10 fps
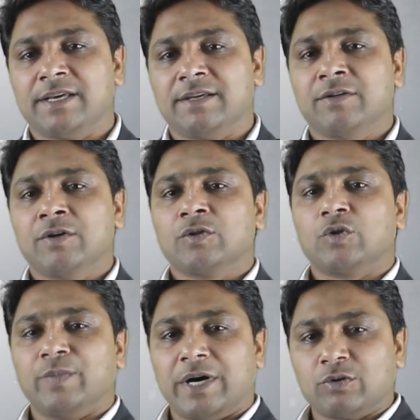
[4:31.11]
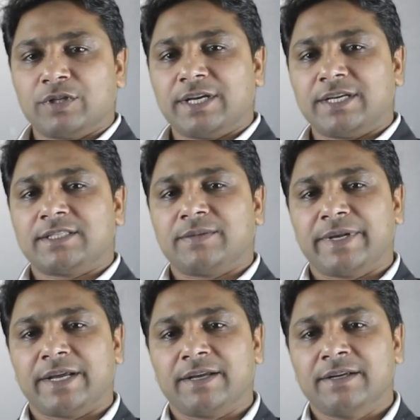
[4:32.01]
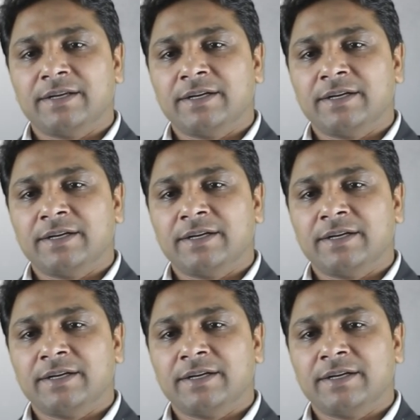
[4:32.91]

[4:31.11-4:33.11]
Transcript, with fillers: है तो मारुति कस्टमर है